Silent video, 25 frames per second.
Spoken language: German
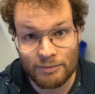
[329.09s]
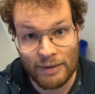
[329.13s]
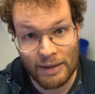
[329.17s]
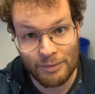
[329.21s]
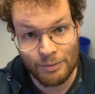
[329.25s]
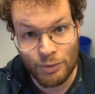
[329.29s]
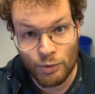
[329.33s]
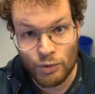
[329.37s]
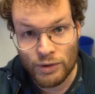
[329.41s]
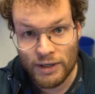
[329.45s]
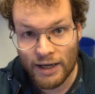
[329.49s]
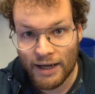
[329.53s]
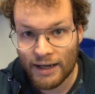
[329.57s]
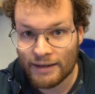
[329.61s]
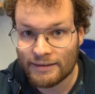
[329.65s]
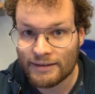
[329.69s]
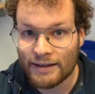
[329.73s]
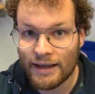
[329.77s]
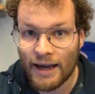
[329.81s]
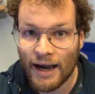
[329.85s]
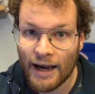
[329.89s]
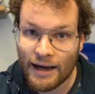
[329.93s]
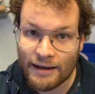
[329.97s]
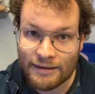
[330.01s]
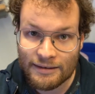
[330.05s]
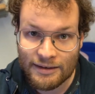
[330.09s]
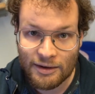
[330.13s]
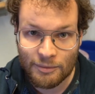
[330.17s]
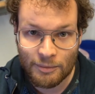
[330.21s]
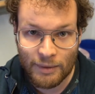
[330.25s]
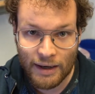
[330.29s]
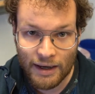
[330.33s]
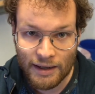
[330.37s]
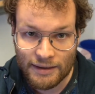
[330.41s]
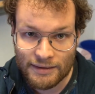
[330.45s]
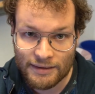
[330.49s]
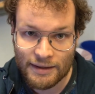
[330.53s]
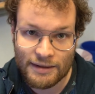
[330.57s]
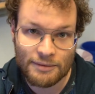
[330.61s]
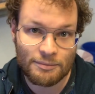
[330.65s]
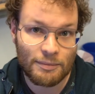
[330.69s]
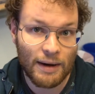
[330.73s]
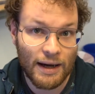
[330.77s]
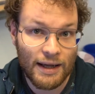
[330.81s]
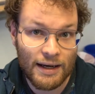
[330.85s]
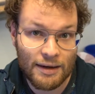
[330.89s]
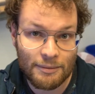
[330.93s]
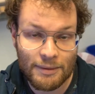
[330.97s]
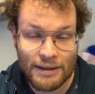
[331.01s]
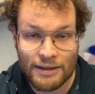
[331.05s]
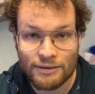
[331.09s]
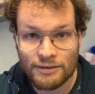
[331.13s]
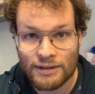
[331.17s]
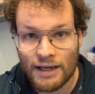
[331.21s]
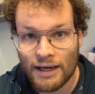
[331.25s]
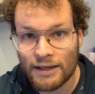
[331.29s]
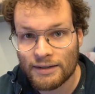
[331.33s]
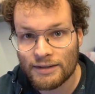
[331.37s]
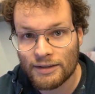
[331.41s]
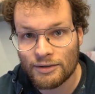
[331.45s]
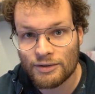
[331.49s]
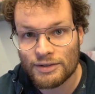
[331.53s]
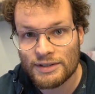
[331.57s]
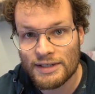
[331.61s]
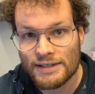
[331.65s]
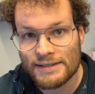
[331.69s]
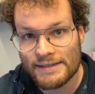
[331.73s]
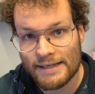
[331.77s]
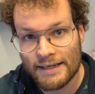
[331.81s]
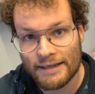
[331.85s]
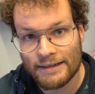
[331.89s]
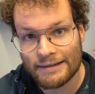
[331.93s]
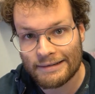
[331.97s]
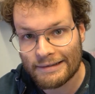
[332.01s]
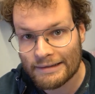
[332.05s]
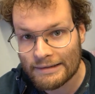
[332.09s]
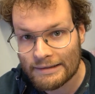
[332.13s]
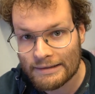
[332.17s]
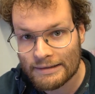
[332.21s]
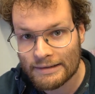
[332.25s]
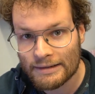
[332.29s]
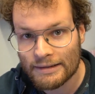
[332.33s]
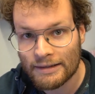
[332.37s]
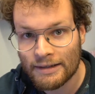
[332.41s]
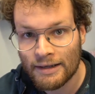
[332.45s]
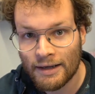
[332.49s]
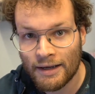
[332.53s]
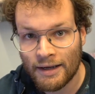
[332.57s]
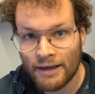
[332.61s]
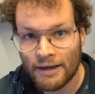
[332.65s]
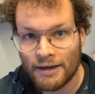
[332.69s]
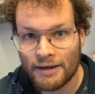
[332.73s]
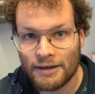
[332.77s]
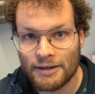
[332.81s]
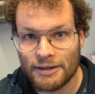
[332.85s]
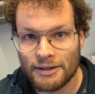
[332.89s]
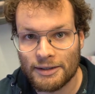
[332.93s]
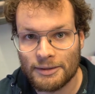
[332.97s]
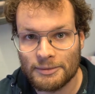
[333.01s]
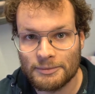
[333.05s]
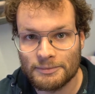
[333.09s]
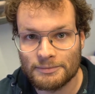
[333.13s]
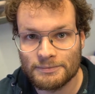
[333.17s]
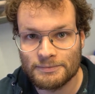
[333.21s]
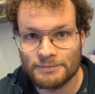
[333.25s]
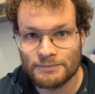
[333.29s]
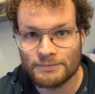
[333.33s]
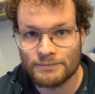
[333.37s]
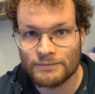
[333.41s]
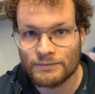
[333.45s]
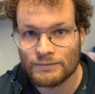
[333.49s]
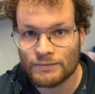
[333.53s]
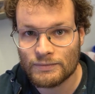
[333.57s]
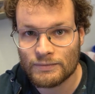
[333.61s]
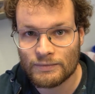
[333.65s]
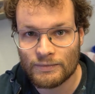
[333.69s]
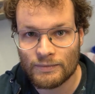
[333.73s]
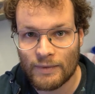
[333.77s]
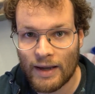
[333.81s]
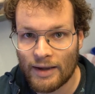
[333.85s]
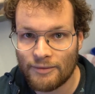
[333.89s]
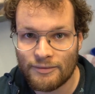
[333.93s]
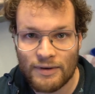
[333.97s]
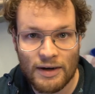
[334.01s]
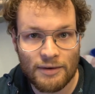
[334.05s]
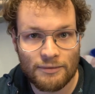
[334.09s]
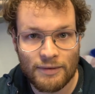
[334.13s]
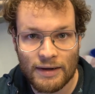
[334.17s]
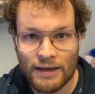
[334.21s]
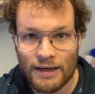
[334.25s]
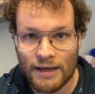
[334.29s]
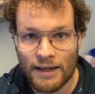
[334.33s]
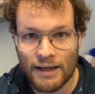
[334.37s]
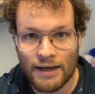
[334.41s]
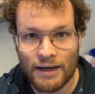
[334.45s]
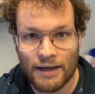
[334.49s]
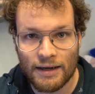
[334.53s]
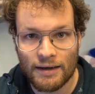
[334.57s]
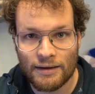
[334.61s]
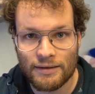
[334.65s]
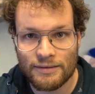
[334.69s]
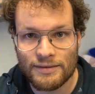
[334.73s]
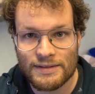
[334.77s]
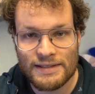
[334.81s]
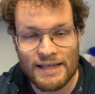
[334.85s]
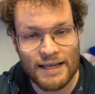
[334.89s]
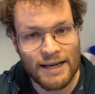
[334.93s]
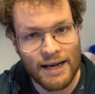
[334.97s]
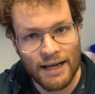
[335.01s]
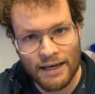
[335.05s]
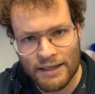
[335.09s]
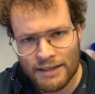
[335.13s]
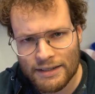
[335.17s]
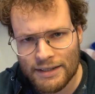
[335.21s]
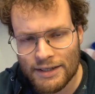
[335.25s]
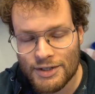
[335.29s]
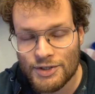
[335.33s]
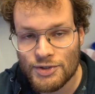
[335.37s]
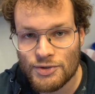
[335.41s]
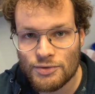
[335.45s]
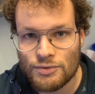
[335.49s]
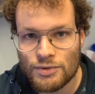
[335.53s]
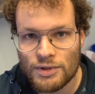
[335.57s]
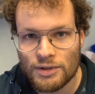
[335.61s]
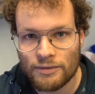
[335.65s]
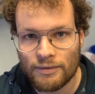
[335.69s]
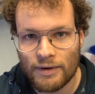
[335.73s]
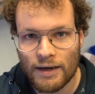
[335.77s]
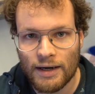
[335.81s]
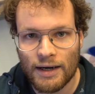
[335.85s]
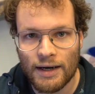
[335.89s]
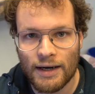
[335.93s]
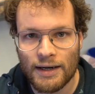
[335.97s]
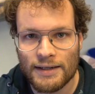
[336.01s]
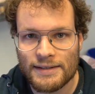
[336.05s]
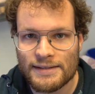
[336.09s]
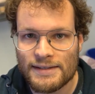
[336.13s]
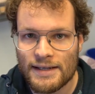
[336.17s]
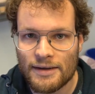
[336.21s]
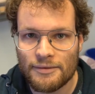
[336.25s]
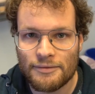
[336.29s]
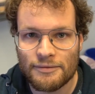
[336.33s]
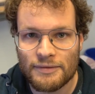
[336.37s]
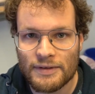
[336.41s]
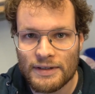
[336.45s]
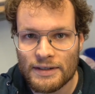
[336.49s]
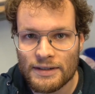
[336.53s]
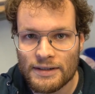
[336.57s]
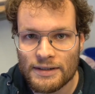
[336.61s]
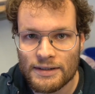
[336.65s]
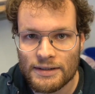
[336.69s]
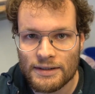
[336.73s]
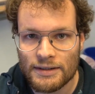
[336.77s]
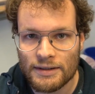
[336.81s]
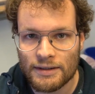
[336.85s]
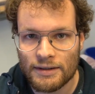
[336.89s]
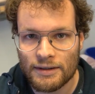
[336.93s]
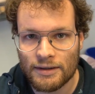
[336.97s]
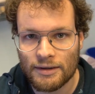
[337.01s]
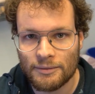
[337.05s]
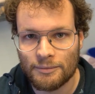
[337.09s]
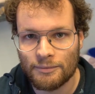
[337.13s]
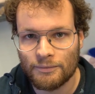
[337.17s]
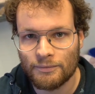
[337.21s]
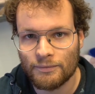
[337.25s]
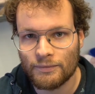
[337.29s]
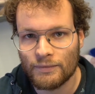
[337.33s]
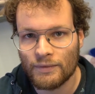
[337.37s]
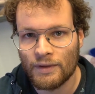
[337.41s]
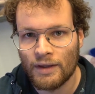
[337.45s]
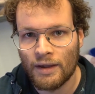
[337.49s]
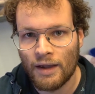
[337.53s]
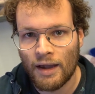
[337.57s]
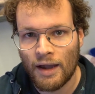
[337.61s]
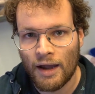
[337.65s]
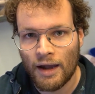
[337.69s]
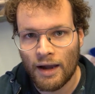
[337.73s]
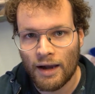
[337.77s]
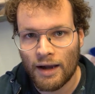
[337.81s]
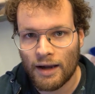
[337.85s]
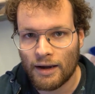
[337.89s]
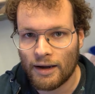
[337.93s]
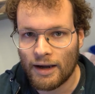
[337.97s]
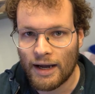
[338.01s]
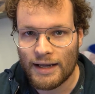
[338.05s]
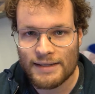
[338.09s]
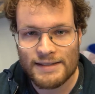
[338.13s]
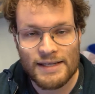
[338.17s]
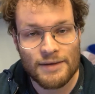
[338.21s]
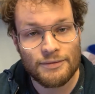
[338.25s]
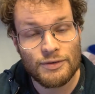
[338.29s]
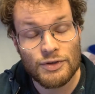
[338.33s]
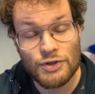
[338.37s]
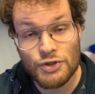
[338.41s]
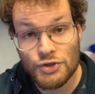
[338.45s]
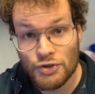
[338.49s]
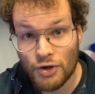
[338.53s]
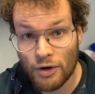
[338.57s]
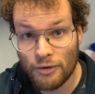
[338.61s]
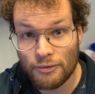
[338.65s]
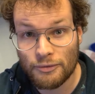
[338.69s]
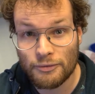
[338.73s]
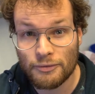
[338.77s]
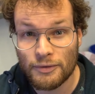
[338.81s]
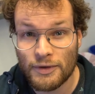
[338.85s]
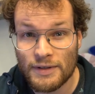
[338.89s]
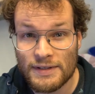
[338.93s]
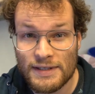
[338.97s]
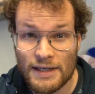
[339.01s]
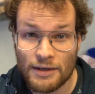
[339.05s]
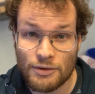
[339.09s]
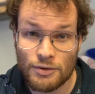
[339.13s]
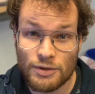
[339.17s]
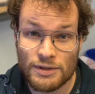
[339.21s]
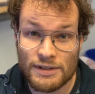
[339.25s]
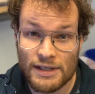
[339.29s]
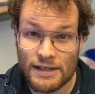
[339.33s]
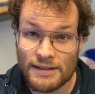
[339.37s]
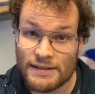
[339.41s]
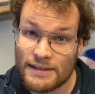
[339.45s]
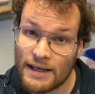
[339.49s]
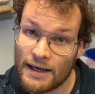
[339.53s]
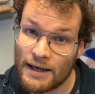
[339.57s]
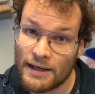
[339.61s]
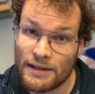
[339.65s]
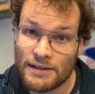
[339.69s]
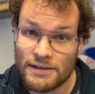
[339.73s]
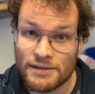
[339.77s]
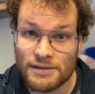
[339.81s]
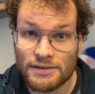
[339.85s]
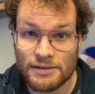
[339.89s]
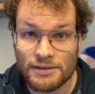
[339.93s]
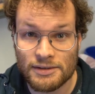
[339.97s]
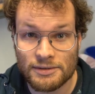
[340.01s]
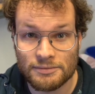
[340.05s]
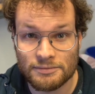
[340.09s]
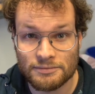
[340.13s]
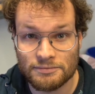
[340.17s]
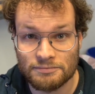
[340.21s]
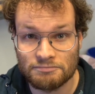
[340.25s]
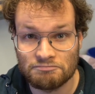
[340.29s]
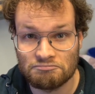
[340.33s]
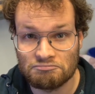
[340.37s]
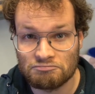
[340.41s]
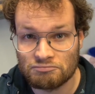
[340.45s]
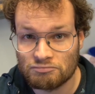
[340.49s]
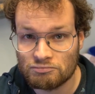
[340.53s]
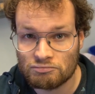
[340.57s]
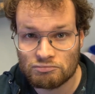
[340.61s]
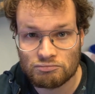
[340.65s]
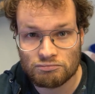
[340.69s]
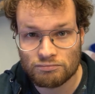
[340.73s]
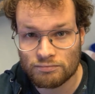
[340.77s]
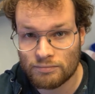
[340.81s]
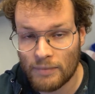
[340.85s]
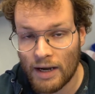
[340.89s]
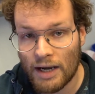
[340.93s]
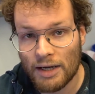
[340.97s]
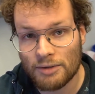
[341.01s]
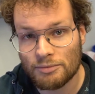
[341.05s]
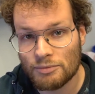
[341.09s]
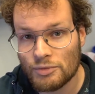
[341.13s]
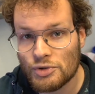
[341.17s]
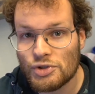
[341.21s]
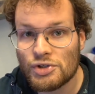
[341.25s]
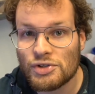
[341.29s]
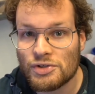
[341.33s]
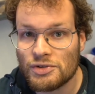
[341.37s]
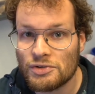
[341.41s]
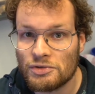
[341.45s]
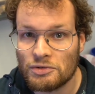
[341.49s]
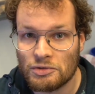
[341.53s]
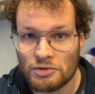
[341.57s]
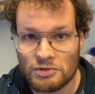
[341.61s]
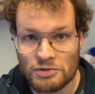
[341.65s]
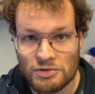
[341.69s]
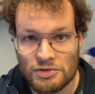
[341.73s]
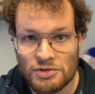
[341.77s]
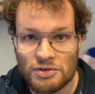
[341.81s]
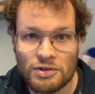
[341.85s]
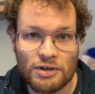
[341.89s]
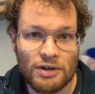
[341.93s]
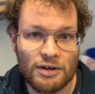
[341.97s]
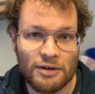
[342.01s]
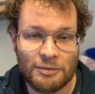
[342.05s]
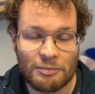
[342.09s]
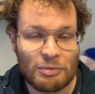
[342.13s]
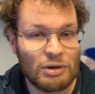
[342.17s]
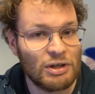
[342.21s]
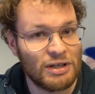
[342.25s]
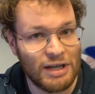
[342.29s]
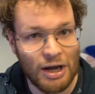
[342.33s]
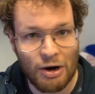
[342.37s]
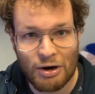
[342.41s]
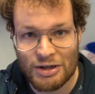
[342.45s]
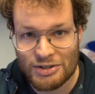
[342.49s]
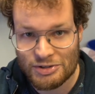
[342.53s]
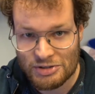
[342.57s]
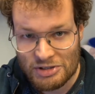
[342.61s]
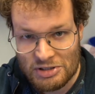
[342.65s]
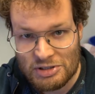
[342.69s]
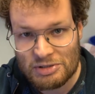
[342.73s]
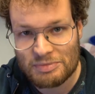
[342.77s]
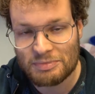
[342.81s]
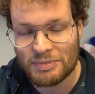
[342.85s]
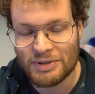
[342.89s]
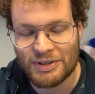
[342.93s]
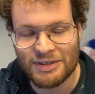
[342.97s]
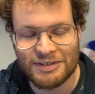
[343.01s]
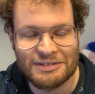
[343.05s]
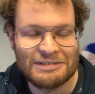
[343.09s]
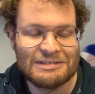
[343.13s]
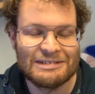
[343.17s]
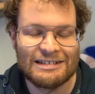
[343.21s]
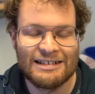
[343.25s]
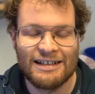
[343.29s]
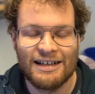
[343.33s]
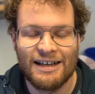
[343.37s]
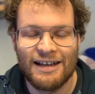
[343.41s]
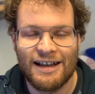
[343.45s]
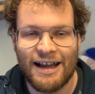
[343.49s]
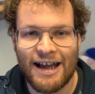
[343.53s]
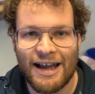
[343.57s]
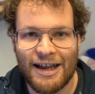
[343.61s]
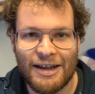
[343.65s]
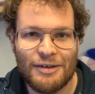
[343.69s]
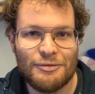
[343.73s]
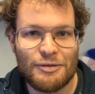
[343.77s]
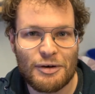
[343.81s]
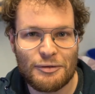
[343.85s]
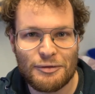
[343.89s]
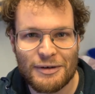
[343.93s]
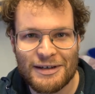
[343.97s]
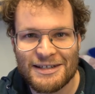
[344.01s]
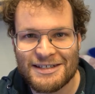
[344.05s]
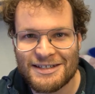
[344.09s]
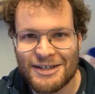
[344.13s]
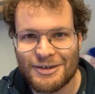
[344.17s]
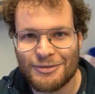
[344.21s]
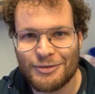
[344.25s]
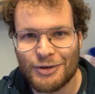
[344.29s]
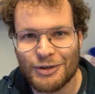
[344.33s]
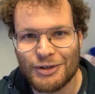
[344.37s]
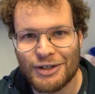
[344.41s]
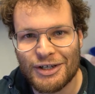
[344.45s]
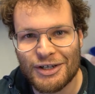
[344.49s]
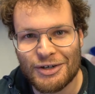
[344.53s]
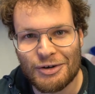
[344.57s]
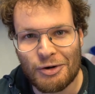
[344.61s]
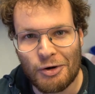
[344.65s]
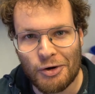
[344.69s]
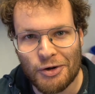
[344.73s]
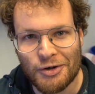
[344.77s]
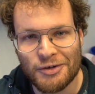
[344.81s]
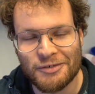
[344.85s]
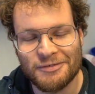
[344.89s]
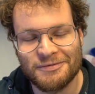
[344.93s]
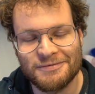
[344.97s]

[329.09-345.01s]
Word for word: Mein Bruder hat G8 gemacht, hat meiner Meinung nach darunter sehr gelitten, ähm, einfach weil er sehr lange in der Schule war, hat sehr viel, ähm, äh, hat sehr viel Stoff in sehr kurzer Zeit ähm, machen müssen und äh, genau, also ich bin ein Verfechter von G9.